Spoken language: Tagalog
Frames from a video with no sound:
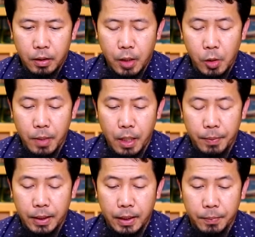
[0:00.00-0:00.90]
Ngayon mga
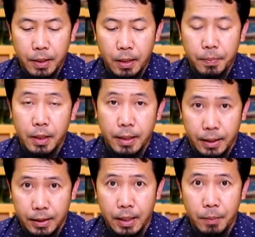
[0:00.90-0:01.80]
kapatid sa
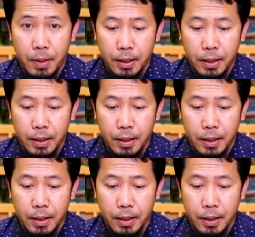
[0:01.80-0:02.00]
panampalatayang Islam,